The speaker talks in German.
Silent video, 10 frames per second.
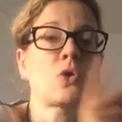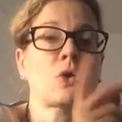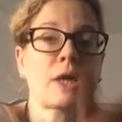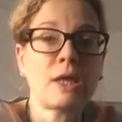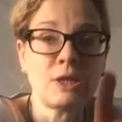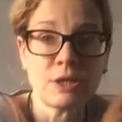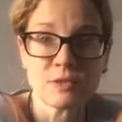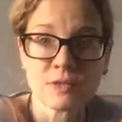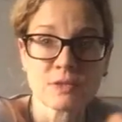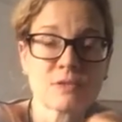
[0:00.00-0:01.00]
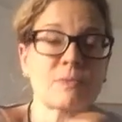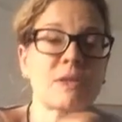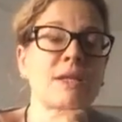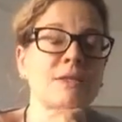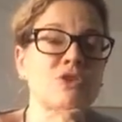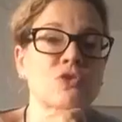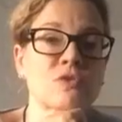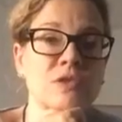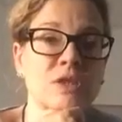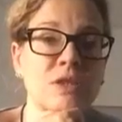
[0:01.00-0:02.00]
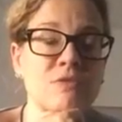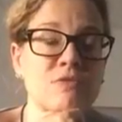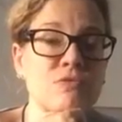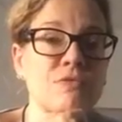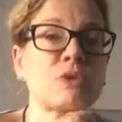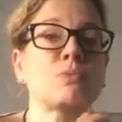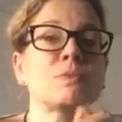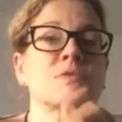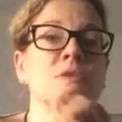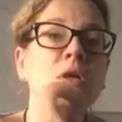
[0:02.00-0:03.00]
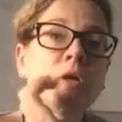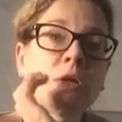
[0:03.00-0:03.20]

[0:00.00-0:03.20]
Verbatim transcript: Okay, sagte das Männlein, die Chance kriegst du, wenn du bis